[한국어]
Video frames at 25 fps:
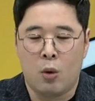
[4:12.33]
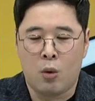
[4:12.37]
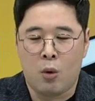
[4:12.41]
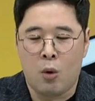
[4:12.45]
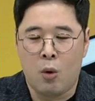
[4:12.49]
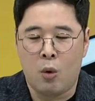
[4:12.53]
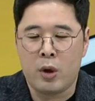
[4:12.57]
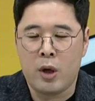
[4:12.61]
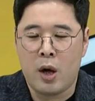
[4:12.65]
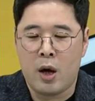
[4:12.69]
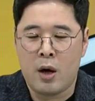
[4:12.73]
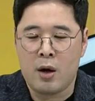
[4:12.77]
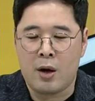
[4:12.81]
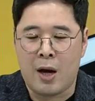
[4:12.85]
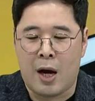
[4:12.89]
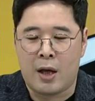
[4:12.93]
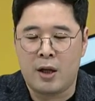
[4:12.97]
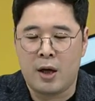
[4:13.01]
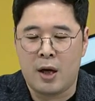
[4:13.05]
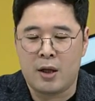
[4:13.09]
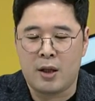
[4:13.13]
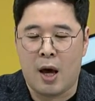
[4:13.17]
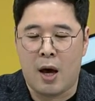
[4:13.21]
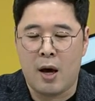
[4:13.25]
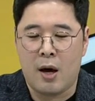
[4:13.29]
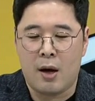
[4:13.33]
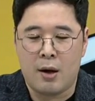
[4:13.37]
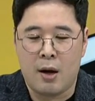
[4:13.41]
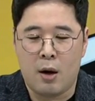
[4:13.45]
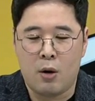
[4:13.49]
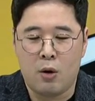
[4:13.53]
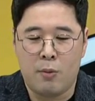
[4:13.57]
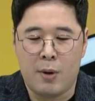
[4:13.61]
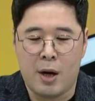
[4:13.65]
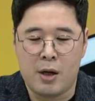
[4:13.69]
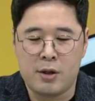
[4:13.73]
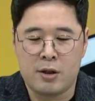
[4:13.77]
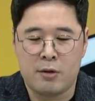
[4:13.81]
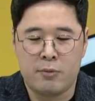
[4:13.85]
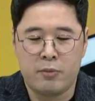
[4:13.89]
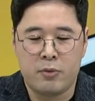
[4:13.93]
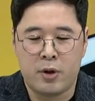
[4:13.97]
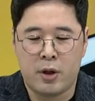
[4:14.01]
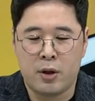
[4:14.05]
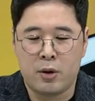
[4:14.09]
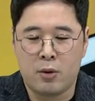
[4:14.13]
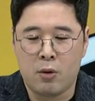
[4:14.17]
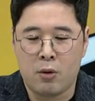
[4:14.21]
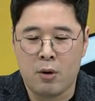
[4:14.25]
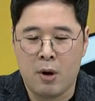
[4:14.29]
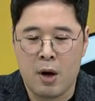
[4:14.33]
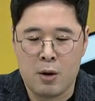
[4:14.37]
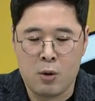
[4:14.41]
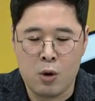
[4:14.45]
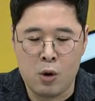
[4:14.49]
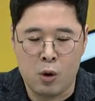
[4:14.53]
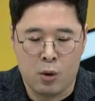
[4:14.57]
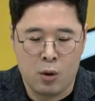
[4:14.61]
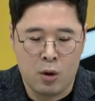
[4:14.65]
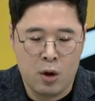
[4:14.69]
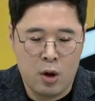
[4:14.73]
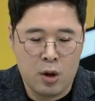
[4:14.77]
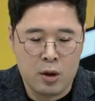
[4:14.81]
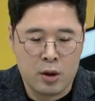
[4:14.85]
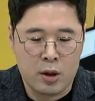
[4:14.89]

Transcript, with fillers: 공략은 가능하다라고 말씀드리도록 하고